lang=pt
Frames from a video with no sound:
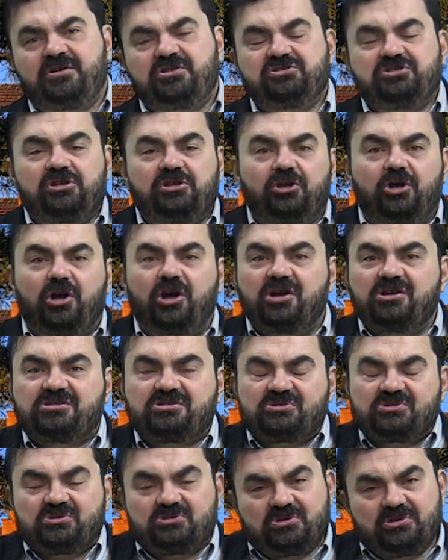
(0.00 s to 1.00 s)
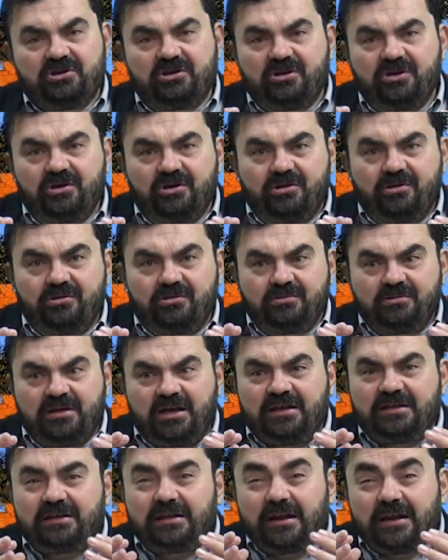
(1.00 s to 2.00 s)
de nós
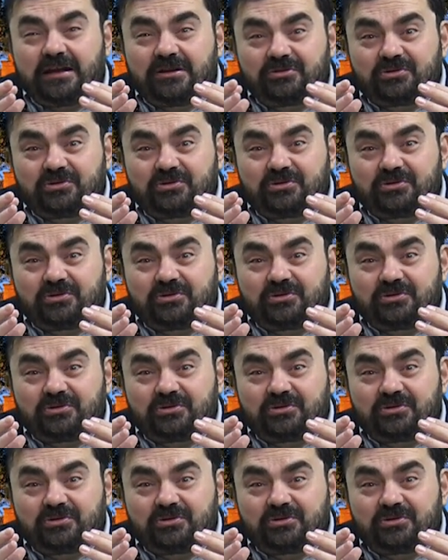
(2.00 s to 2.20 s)
entre,